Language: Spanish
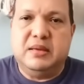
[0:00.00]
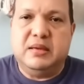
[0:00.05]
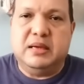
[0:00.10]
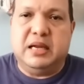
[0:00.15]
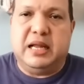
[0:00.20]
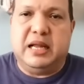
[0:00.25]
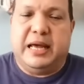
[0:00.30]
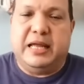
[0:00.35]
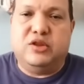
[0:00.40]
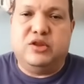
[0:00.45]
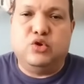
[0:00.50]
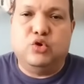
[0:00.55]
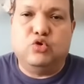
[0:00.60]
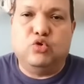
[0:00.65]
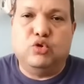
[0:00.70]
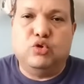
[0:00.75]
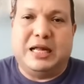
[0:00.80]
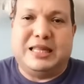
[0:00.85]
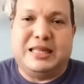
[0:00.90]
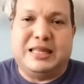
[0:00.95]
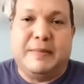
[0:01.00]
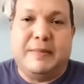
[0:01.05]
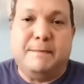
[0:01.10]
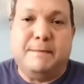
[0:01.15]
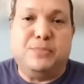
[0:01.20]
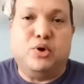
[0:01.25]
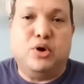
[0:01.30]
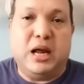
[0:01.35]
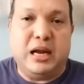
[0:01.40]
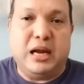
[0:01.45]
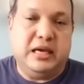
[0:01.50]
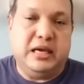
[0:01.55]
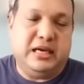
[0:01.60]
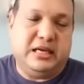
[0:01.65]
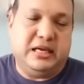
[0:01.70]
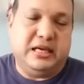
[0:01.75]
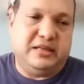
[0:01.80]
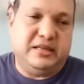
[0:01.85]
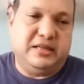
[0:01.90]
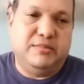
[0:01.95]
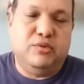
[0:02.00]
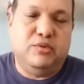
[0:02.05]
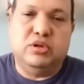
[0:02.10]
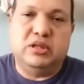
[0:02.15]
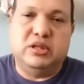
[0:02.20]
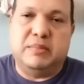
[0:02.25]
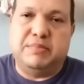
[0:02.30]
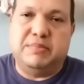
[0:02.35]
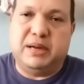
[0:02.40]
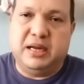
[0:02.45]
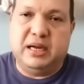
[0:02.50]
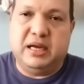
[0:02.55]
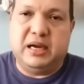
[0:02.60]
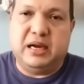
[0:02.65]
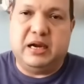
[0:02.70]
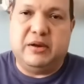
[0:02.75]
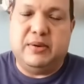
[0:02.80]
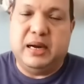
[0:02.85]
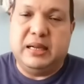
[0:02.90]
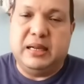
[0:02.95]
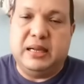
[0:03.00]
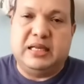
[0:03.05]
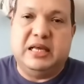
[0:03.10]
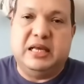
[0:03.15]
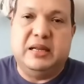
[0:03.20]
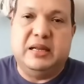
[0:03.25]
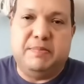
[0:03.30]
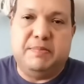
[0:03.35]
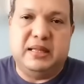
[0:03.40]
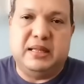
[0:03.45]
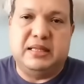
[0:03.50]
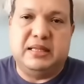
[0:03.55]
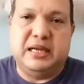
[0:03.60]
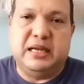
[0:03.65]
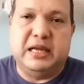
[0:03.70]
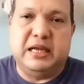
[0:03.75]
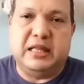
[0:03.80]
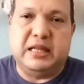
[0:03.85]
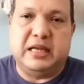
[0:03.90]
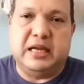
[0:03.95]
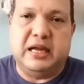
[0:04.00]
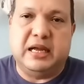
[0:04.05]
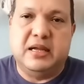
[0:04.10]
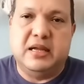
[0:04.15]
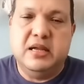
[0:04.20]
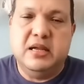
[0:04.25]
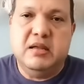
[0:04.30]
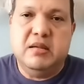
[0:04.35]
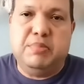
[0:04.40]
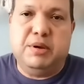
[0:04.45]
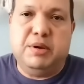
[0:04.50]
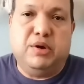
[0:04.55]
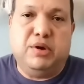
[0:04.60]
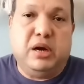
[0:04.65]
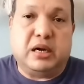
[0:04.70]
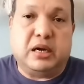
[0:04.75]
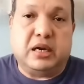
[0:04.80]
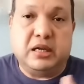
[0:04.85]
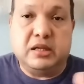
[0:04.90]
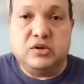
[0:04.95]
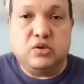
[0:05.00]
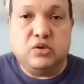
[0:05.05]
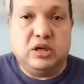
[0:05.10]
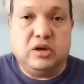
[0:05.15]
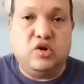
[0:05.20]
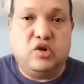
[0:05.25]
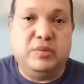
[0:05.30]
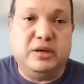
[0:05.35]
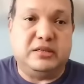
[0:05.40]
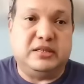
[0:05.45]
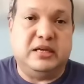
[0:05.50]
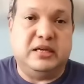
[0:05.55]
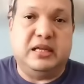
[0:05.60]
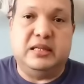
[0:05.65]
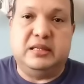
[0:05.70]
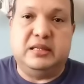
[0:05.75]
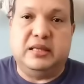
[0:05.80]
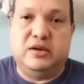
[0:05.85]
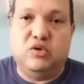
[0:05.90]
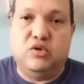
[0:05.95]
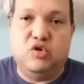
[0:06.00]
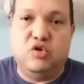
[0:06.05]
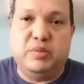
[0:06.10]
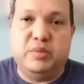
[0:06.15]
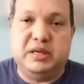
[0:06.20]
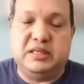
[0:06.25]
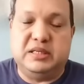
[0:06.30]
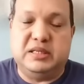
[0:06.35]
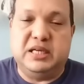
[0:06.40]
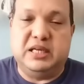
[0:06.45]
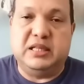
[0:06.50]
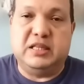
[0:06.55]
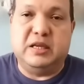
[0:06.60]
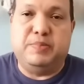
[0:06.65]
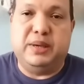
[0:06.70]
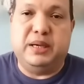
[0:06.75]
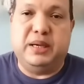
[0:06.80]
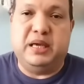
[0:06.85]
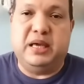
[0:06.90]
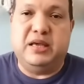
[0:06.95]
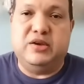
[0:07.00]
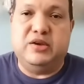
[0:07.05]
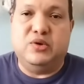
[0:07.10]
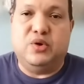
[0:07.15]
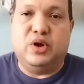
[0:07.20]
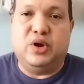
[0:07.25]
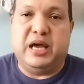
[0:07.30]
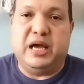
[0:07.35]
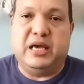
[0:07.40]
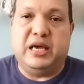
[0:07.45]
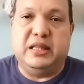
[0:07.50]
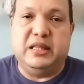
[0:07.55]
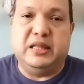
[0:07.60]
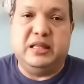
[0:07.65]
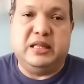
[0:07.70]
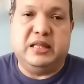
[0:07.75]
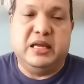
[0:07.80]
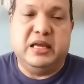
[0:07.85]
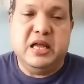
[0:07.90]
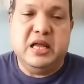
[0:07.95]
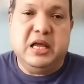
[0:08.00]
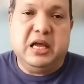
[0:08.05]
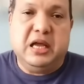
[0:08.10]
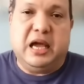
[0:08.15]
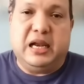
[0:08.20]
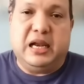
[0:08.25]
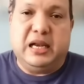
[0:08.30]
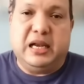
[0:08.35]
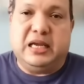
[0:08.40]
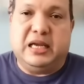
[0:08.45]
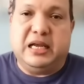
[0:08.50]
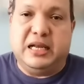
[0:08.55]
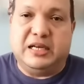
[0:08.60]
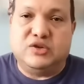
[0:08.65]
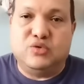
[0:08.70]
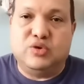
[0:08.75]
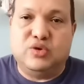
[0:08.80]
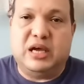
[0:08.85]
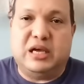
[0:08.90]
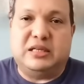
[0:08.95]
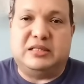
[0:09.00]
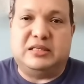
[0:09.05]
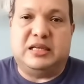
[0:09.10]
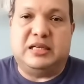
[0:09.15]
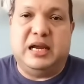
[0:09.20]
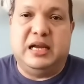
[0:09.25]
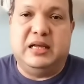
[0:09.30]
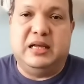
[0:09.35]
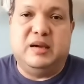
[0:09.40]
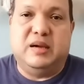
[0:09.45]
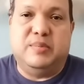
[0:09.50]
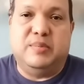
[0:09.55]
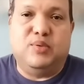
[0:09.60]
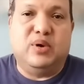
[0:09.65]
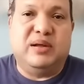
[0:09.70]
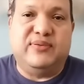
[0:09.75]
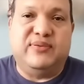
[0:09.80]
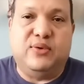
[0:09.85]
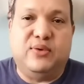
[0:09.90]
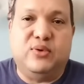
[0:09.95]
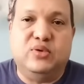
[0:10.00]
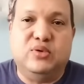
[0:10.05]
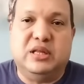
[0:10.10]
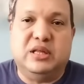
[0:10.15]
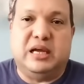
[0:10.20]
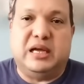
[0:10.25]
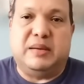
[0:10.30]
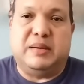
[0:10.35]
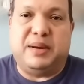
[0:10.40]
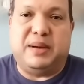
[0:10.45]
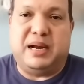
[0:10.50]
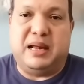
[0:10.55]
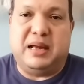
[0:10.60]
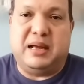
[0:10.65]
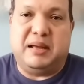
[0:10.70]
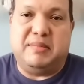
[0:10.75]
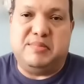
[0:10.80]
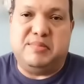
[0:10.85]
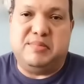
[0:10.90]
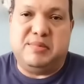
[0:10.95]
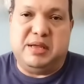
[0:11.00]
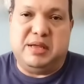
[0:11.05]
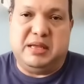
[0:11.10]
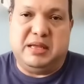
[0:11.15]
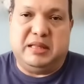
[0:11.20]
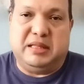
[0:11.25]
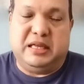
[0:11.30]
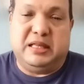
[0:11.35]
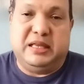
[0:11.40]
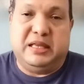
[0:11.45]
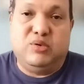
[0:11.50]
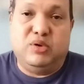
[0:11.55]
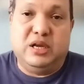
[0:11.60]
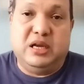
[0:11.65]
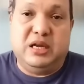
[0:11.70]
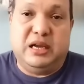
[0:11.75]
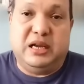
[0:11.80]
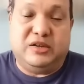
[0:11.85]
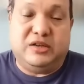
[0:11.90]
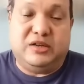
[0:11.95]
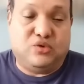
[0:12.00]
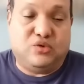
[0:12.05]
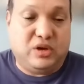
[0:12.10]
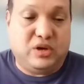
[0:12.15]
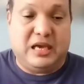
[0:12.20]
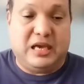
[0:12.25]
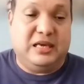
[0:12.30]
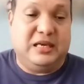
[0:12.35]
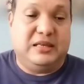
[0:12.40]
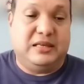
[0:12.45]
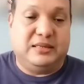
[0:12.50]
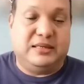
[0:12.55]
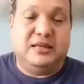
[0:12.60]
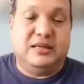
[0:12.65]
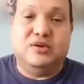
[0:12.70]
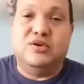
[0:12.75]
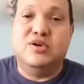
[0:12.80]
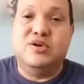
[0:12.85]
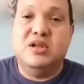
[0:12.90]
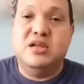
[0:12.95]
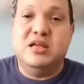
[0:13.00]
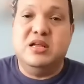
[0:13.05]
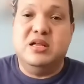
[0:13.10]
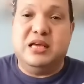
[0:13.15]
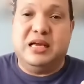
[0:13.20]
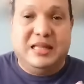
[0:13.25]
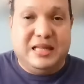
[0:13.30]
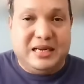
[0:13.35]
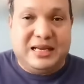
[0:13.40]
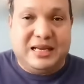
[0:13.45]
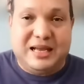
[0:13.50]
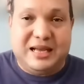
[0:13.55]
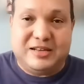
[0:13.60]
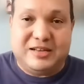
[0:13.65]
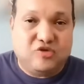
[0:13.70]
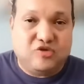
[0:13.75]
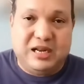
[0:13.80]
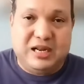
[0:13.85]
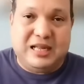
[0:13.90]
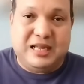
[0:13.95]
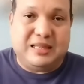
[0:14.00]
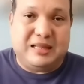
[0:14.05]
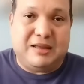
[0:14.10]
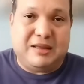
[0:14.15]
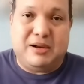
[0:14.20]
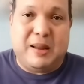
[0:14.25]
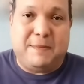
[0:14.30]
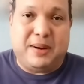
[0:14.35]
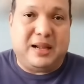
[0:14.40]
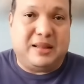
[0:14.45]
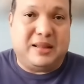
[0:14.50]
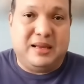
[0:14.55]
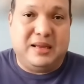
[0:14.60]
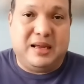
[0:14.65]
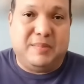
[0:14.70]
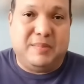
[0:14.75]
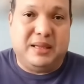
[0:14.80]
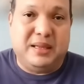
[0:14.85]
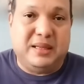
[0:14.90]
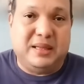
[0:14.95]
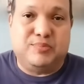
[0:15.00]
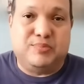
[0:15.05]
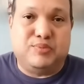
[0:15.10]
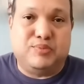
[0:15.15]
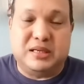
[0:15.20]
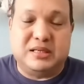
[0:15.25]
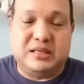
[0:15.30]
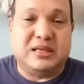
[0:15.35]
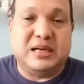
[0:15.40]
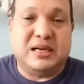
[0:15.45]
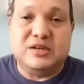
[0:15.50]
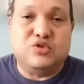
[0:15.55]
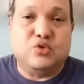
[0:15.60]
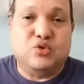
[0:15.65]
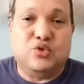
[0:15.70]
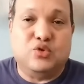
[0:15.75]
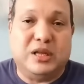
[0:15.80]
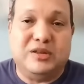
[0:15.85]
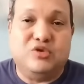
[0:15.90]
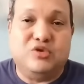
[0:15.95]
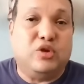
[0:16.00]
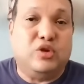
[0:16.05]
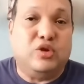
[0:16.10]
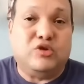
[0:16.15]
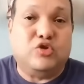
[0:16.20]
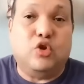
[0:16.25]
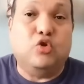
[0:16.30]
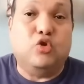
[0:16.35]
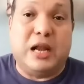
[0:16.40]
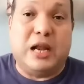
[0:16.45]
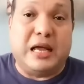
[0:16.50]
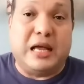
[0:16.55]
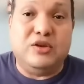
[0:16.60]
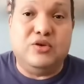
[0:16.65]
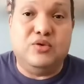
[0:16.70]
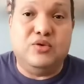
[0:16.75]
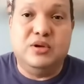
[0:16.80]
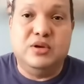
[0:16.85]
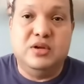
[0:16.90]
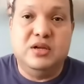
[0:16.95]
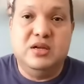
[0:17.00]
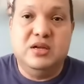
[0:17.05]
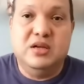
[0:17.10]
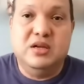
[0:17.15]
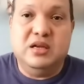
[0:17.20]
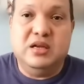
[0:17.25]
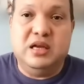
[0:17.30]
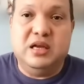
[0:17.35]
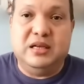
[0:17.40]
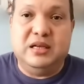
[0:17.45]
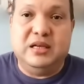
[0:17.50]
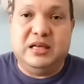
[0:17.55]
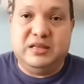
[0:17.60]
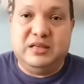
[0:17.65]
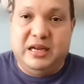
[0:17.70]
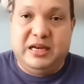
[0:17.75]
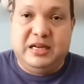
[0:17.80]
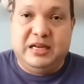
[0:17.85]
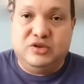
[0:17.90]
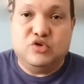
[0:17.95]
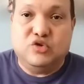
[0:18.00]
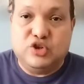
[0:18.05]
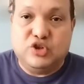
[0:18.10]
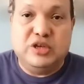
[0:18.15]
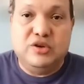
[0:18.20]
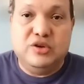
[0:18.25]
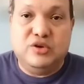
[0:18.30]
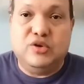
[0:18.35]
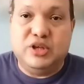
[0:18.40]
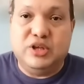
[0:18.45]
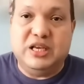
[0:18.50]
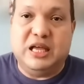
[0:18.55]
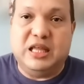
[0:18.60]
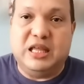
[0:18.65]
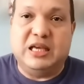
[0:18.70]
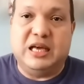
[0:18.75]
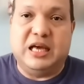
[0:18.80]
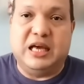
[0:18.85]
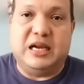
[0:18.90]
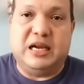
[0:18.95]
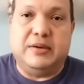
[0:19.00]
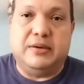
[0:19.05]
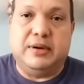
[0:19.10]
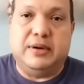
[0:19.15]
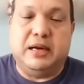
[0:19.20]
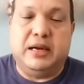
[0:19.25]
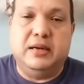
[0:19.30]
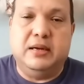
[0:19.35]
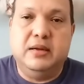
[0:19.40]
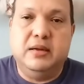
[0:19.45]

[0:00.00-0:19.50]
Las estructuras temporales que se montan para carnaval tienen planta eléctrica, pero el resto de comerciantes, los comerciantes pequeños, la gente que alquila sus casas, el que pone fonda para eh, tener un ingreso, que hay que decir, en el caso de las tablas prácticamente puede ser el sustento de todo el año en esos cinco días de carnaval